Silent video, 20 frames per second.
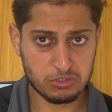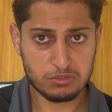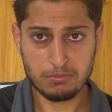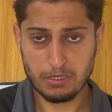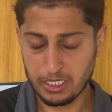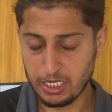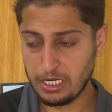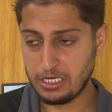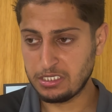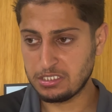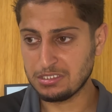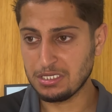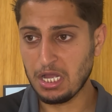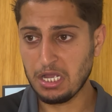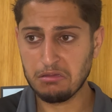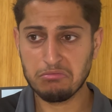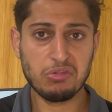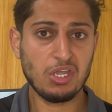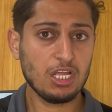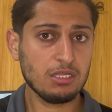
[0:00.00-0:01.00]
muss man ehrlich
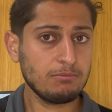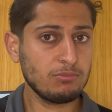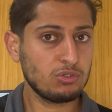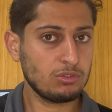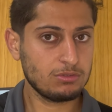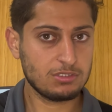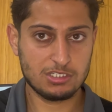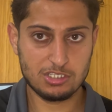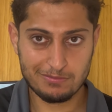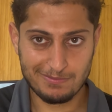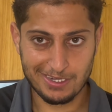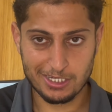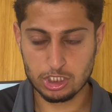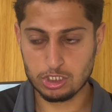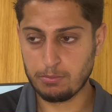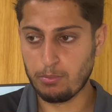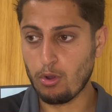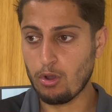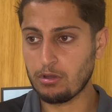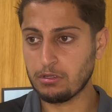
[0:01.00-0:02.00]
sagen. Der hat mit uns nicht mal
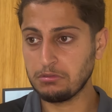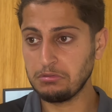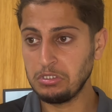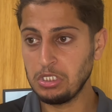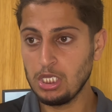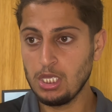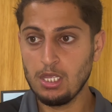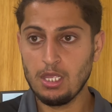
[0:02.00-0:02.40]
gesprochen.